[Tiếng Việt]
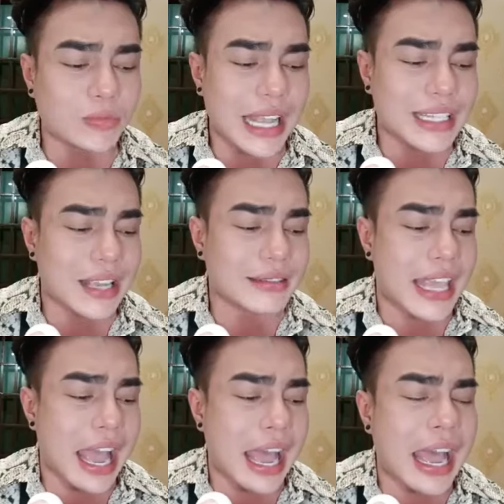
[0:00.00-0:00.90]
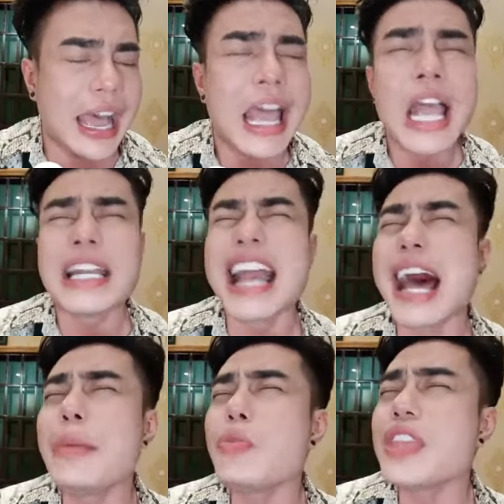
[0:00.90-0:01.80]
tăng sân nhà
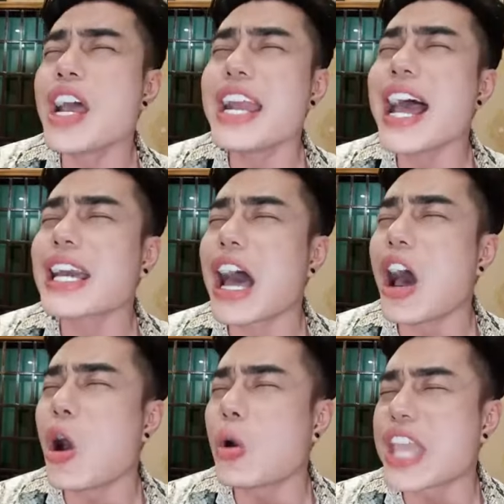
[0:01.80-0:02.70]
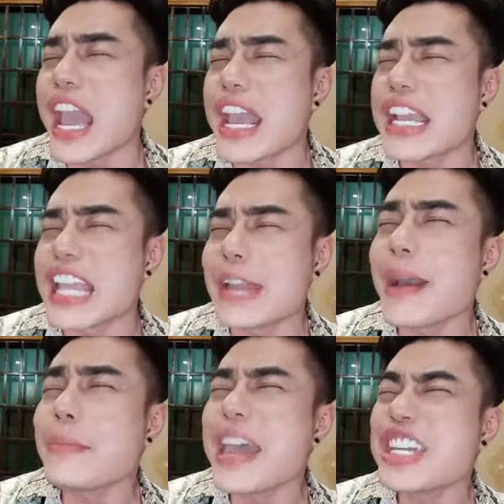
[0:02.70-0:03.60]
đá bóng giới đá cầu nhảy dãy
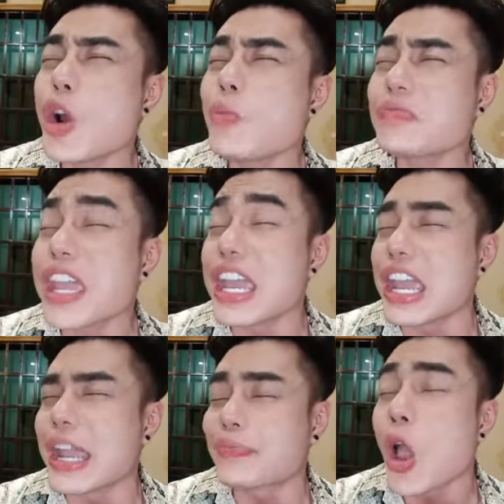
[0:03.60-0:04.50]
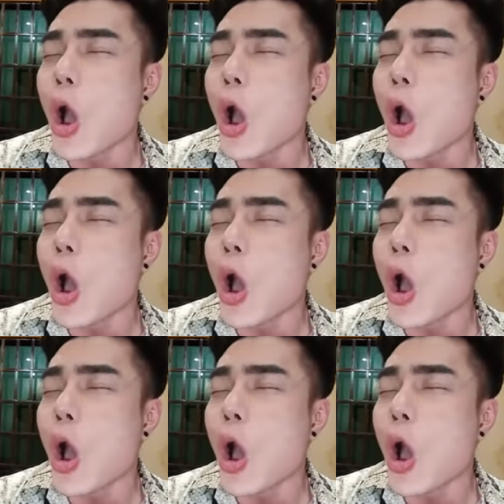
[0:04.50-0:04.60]
bắn đi trốn tìm